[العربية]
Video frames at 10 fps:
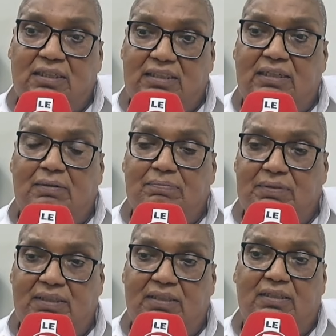كتم
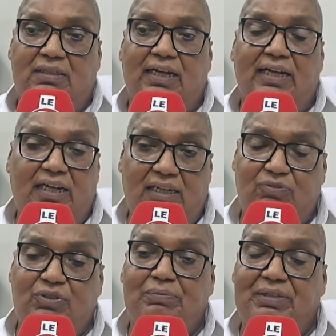القراءه
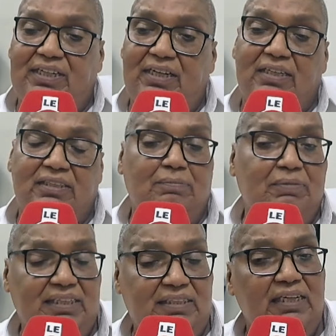الفيلميه كتم
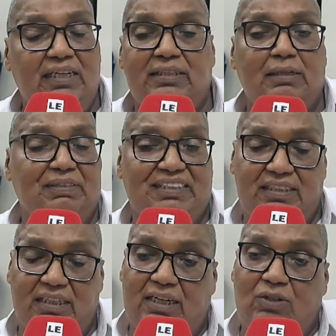كذلك كتابه
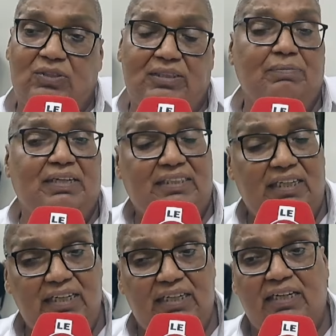السيناريو كتم
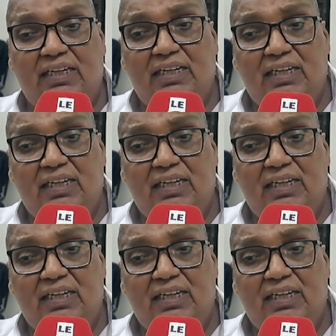كذلك